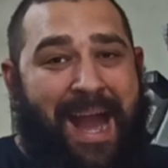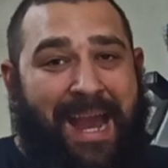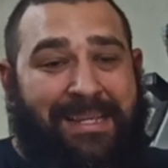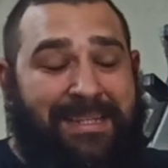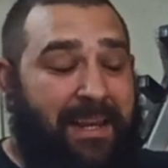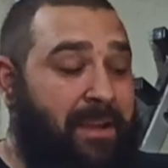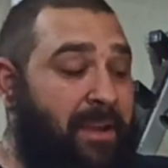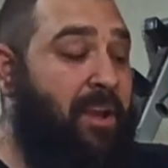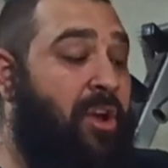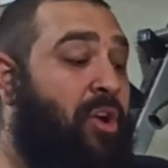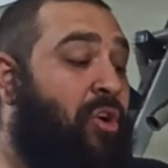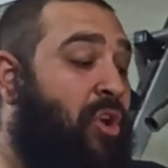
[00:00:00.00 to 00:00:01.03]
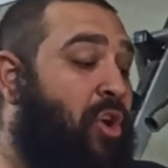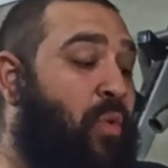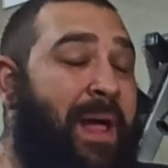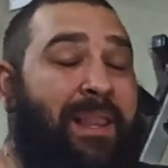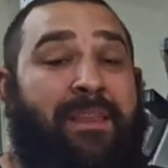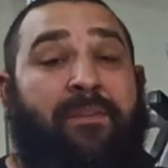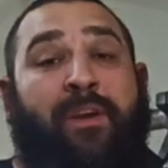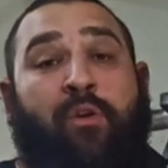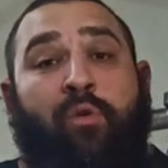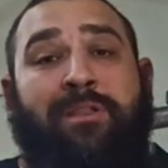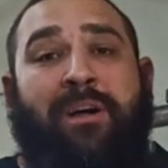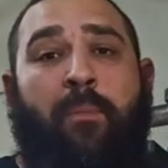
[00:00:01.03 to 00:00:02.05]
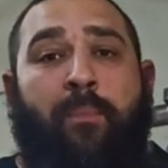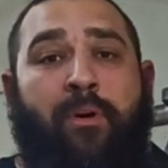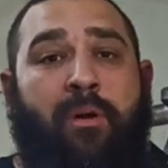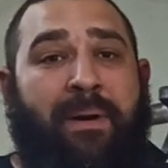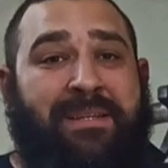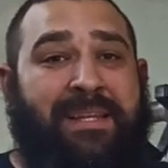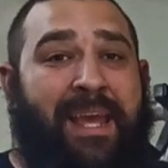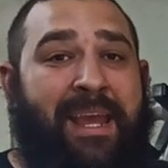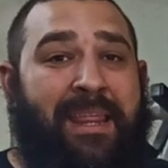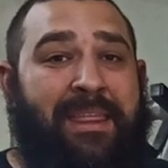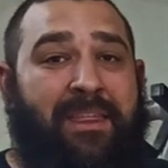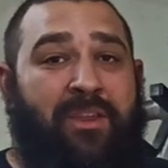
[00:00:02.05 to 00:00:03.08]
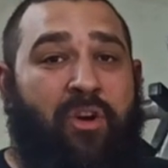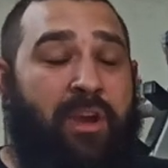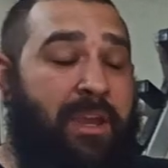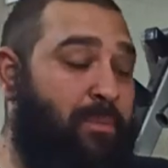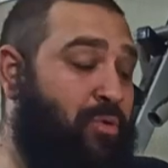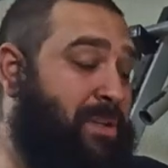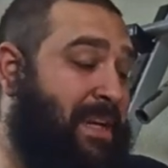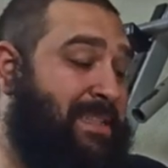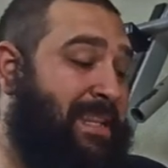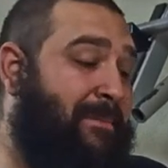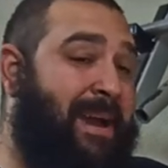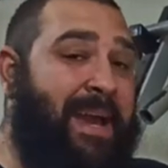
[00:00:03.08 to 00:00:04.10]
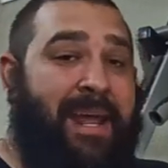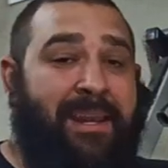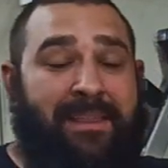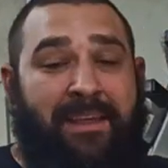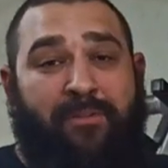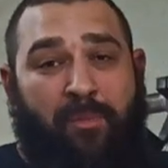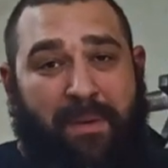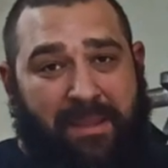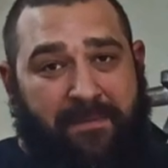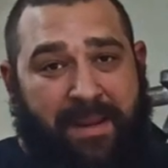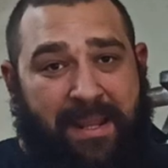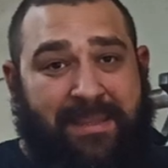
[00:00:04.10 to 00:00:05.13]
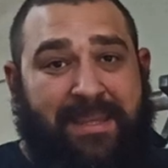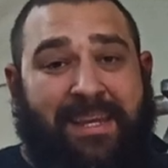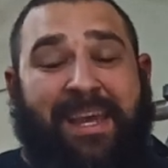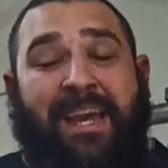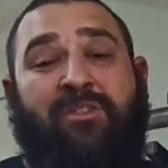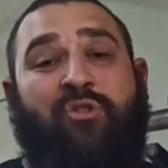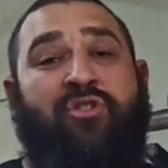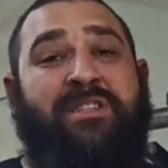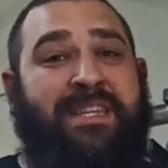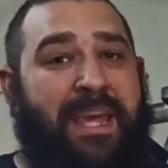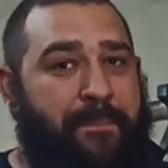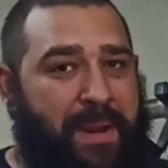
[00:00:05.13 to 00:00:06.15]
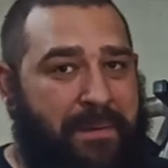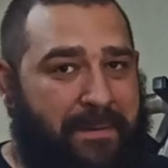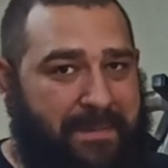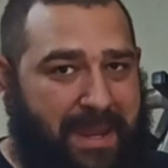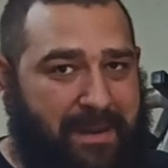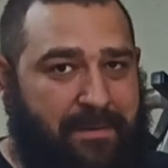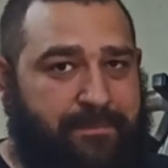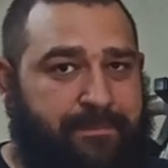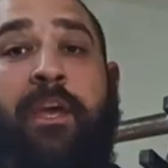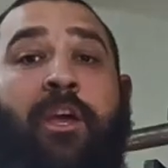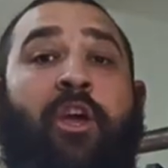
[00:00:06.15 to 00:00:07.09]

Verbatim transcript: Axel. Con lo cual dificulta un poco más el ejercicio y buscas trabajar de forma diferente, que esto siempre va bien.